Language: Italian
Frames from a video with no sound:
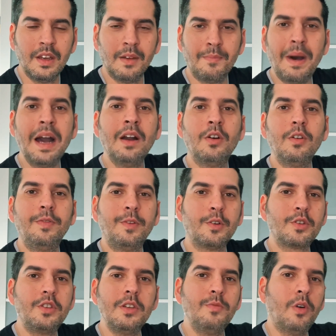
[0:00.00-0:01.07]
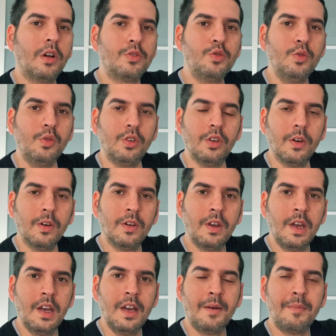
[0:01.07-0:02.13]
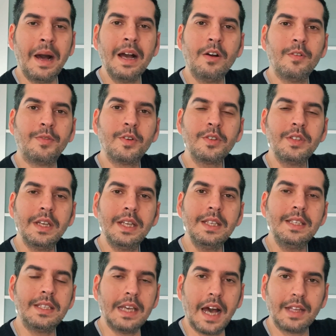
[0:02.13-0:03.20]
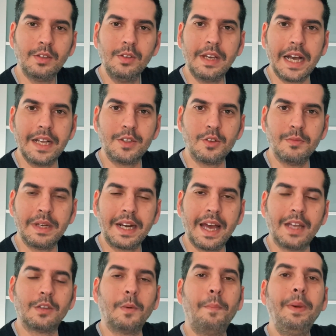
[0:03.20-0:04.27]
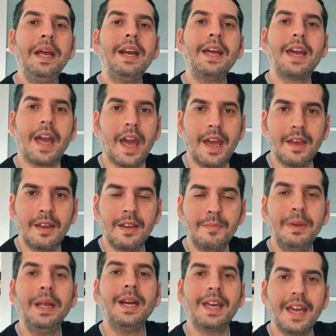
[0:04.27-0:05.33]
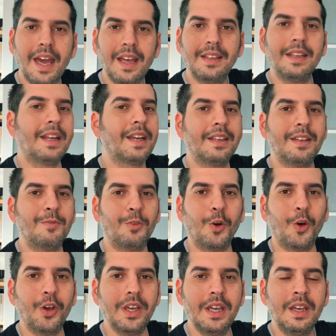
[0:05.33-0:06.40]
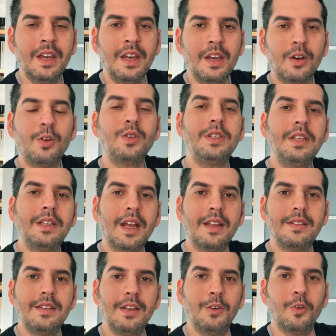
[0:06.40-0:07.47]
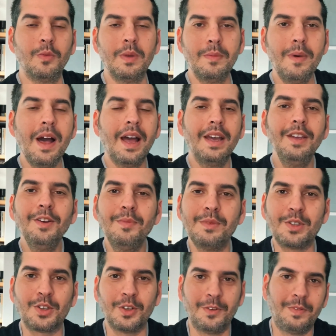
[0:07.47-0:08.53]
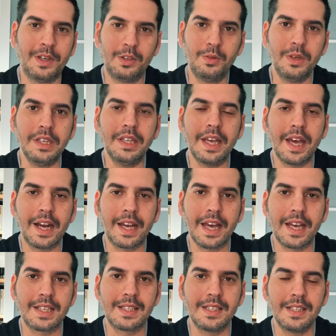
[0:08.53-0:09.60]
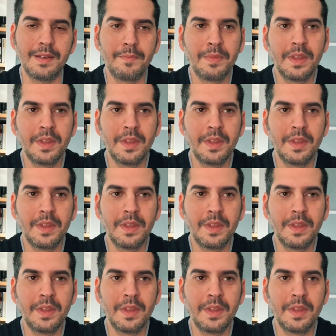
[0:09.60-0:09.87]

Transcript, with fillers: Manco fossimo a giugno, manco fosse iniziato il calciomercato. Perché? Perché direte voi così tanti nomi? Ma io mi sono fatto un'idea, ragazzi.